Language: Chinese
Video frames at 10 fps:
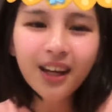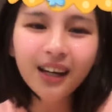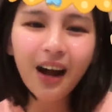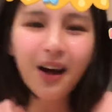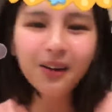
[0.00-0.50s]

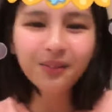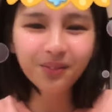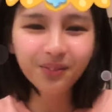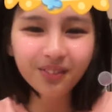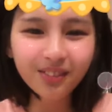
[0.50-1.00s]
然后
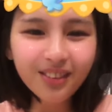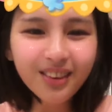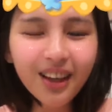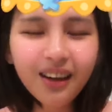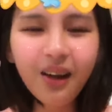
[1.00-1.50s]

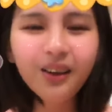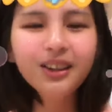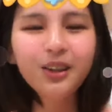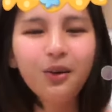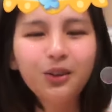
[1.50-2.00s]
然后那
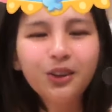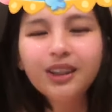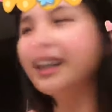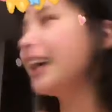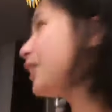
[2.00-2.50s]
时候我就
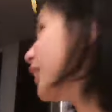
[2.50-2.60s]
跟他